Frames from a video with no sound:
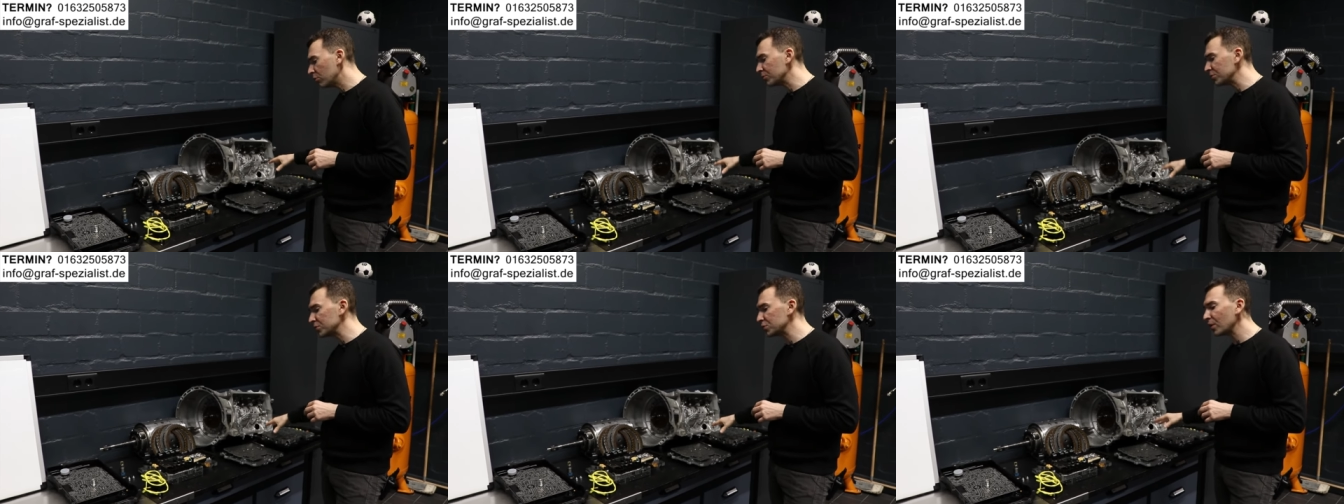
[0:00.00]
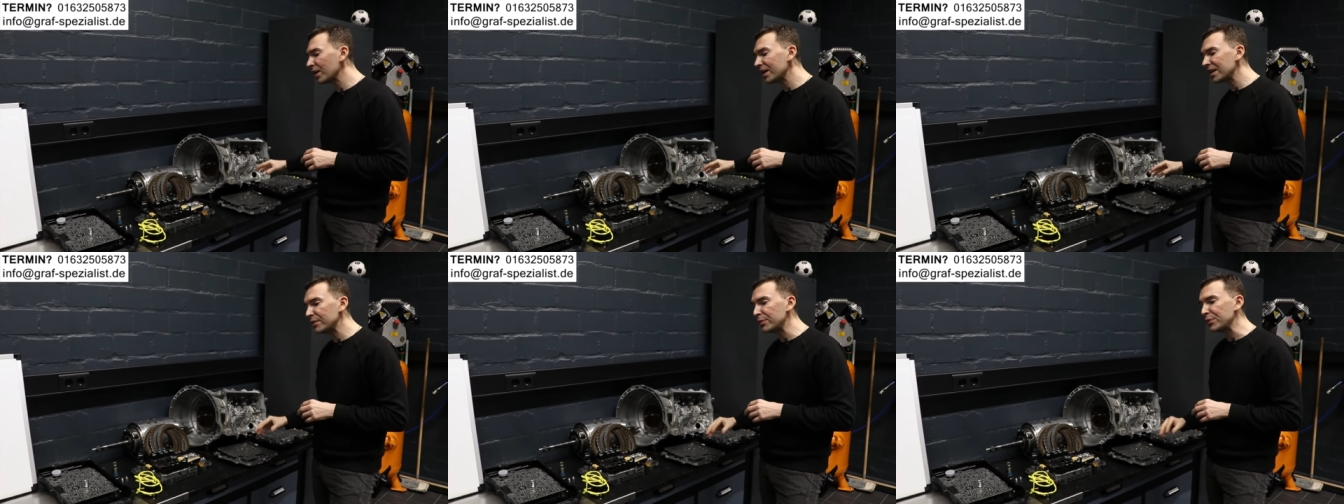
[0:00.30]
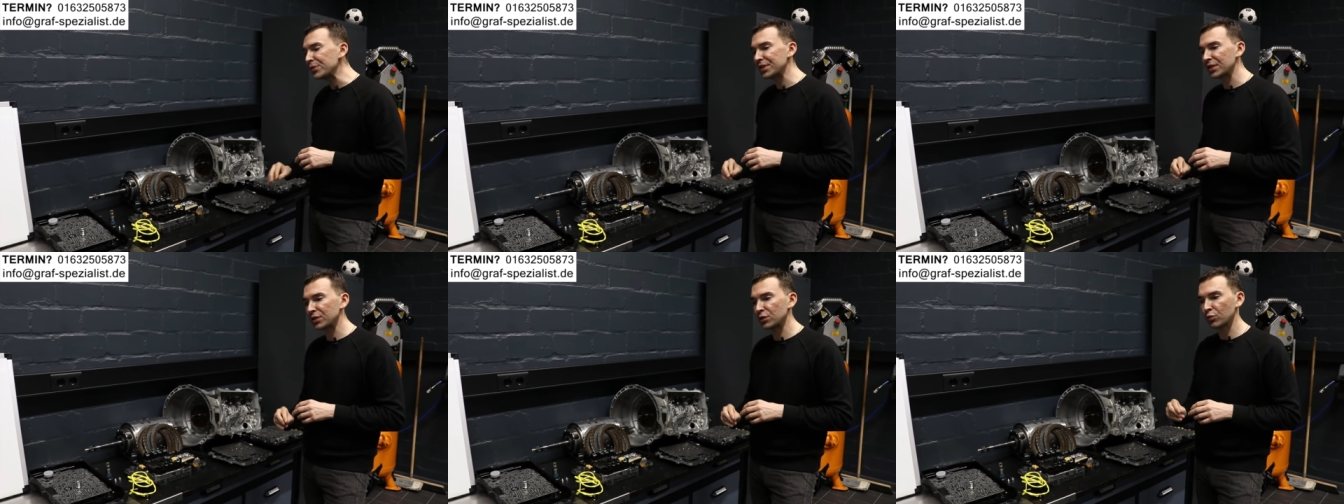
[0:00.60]
und so eine
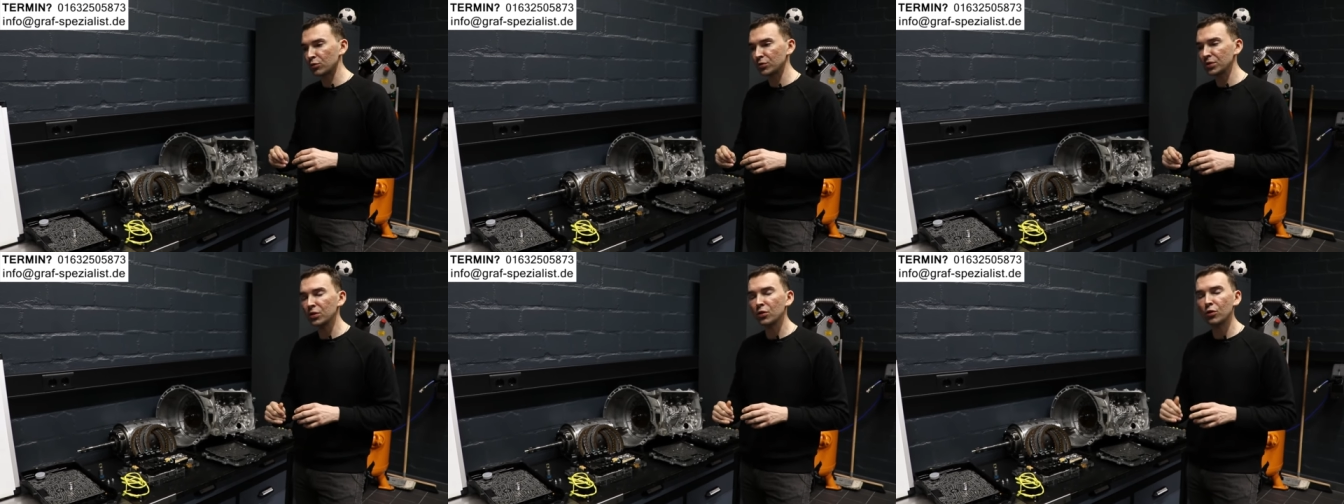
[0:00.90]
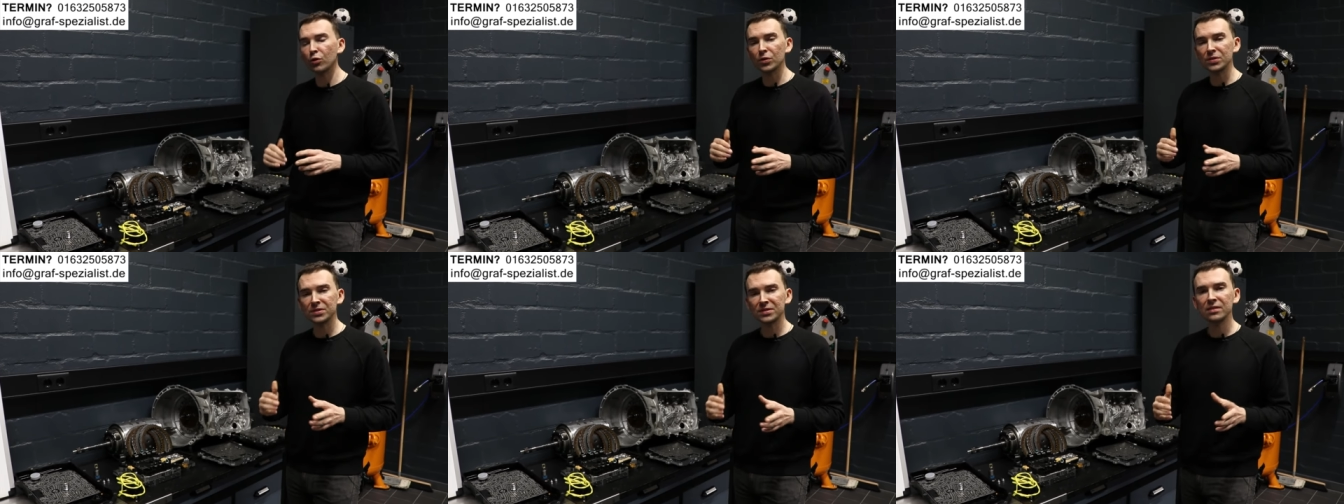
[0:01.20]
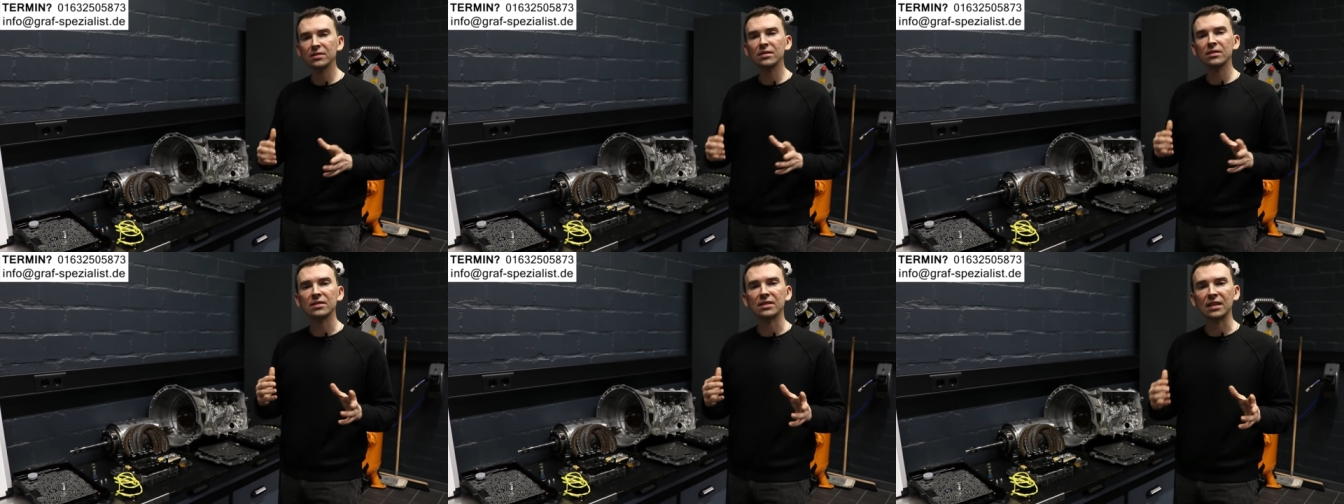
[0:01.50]
Mechatronik
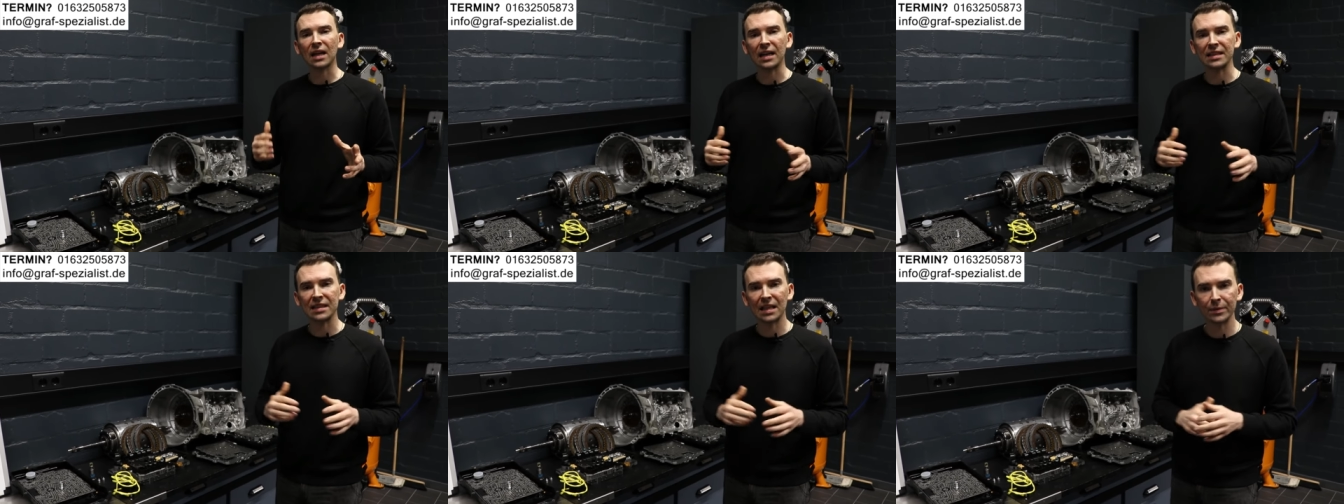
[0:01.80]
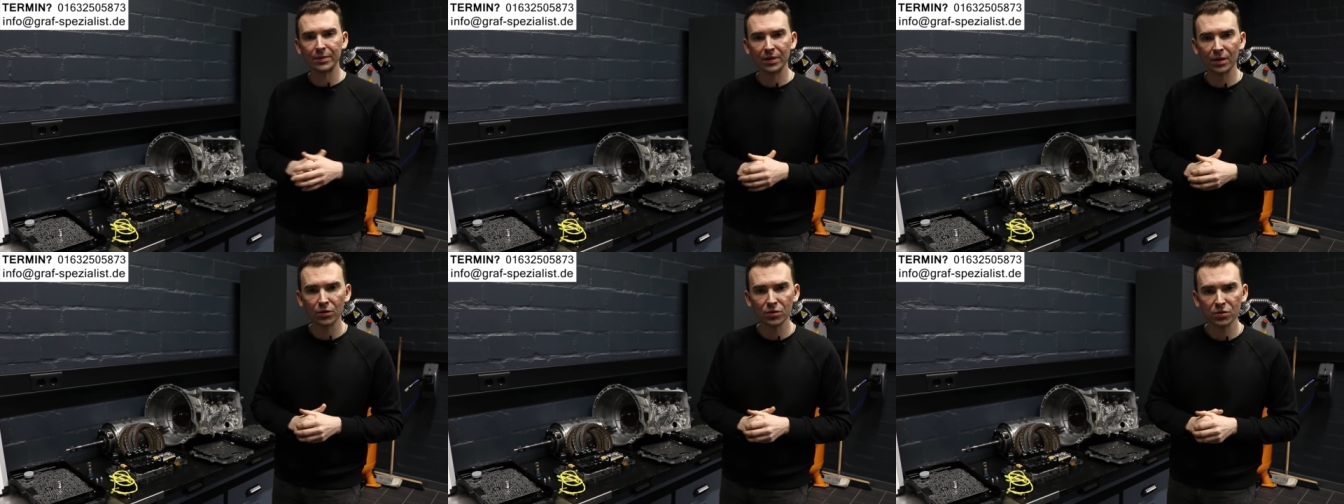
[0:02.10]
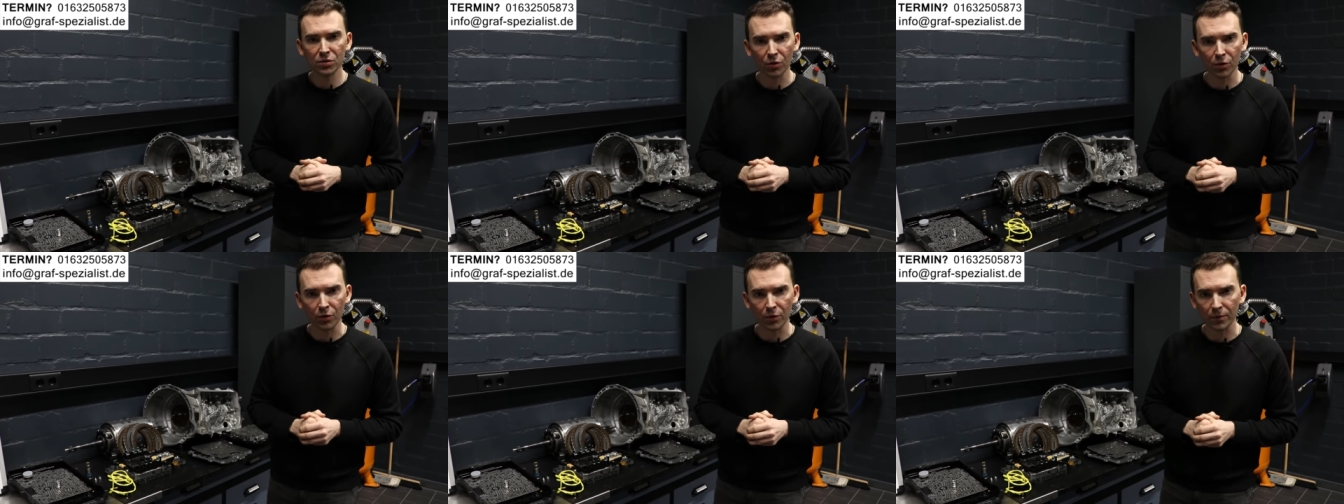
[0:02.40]
kostet
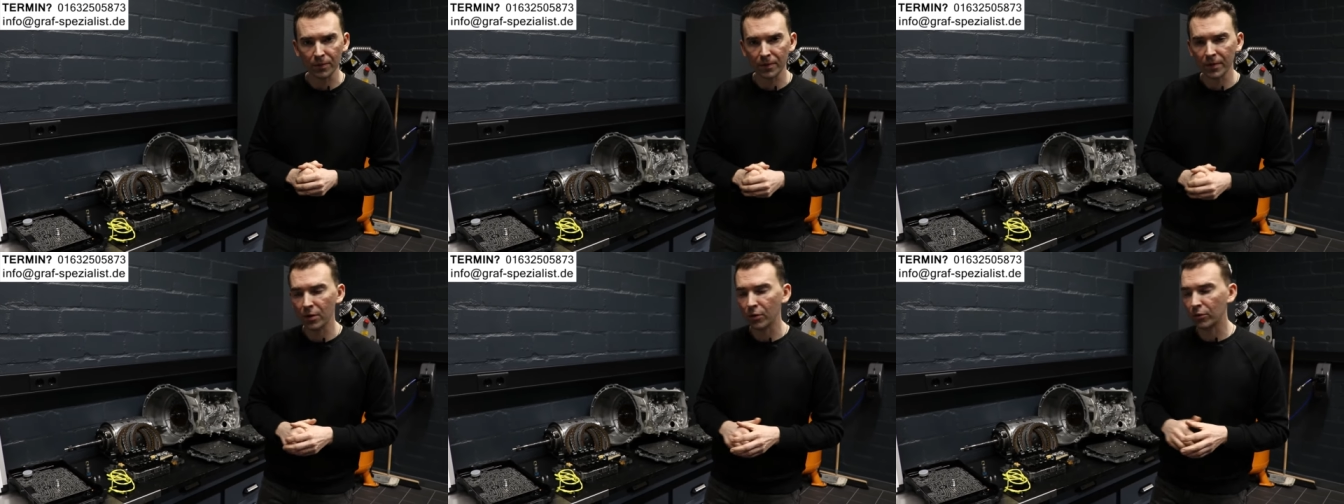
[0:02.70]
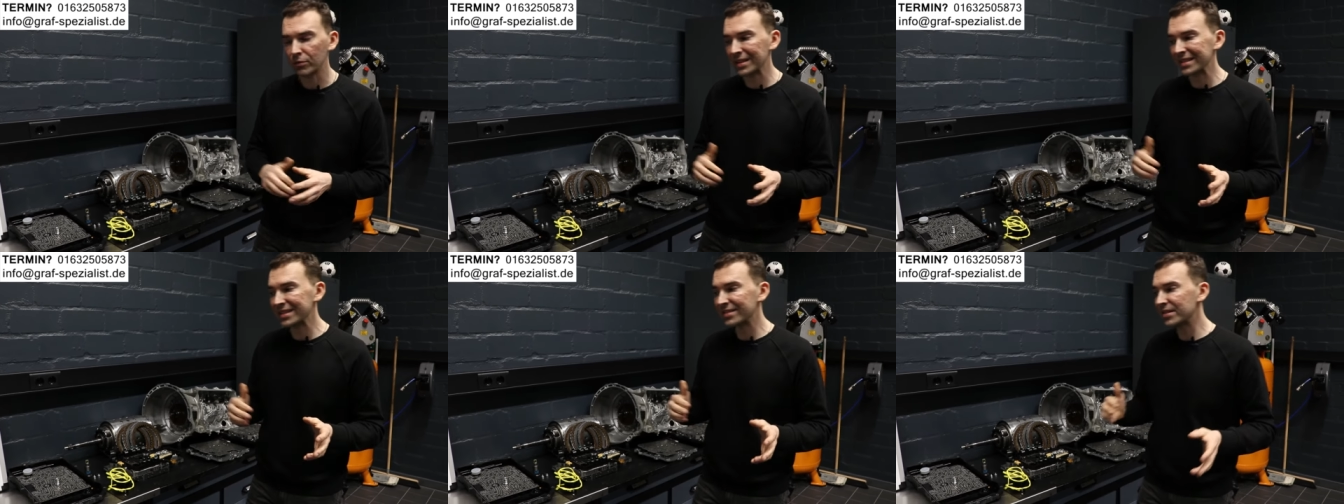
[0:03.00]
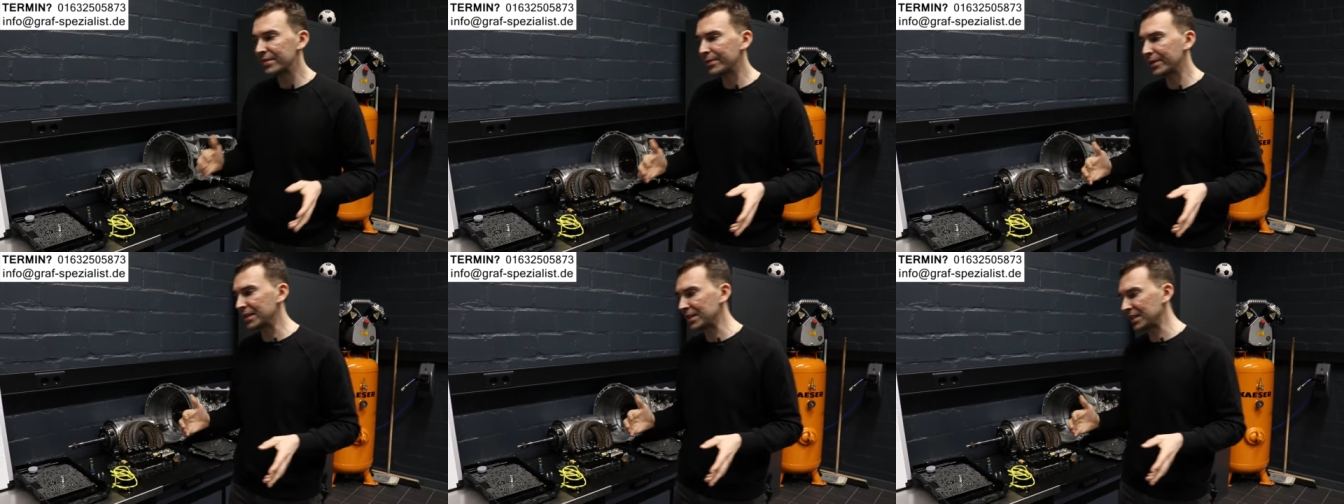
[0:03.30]
3.500 Euro. Und das
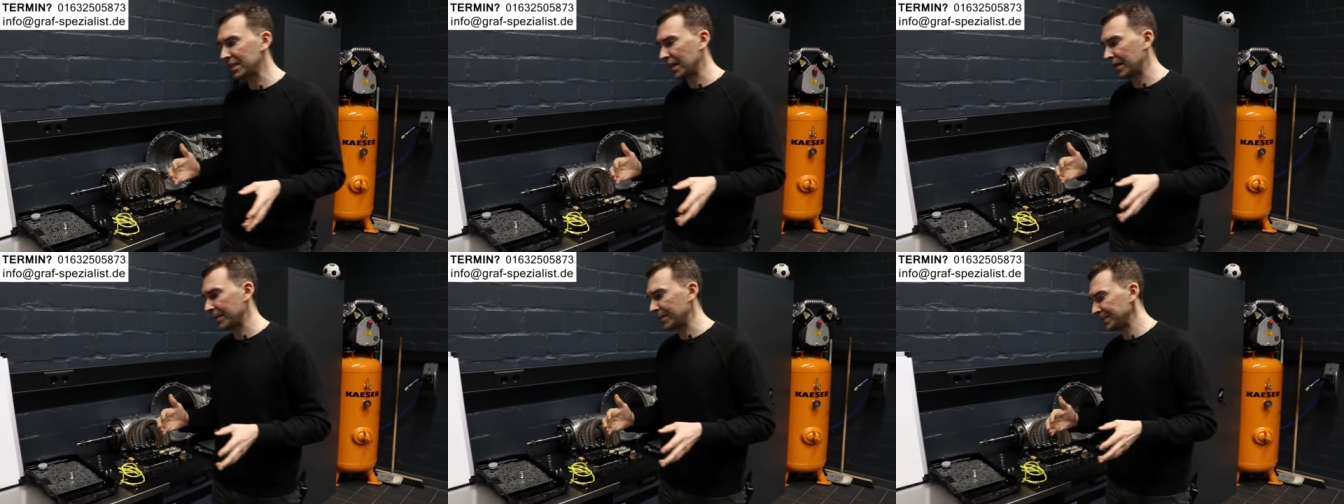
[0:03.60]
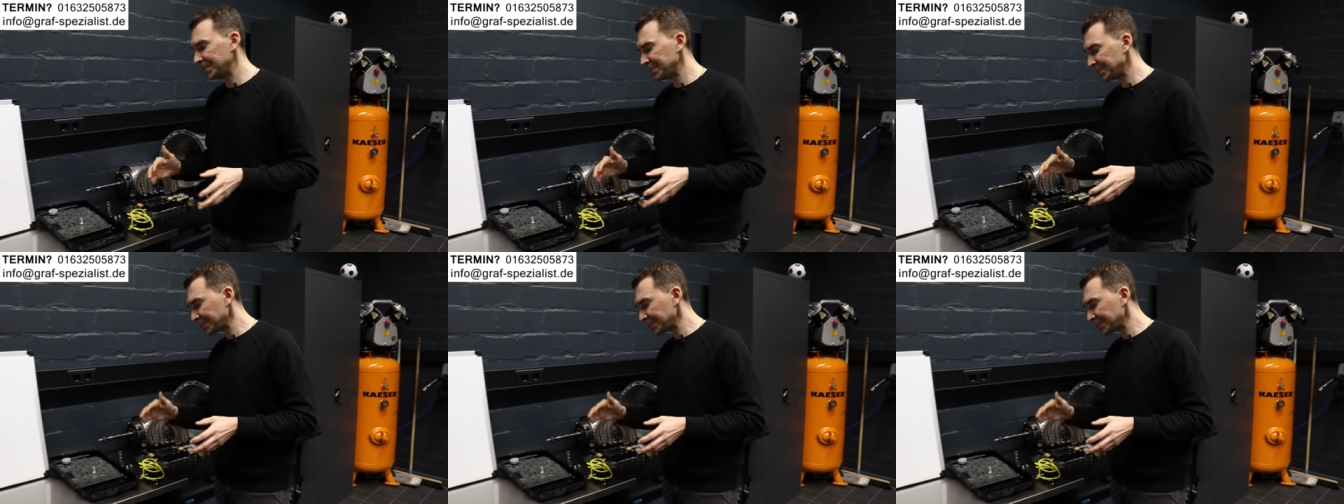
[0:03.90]
will man nicht haben.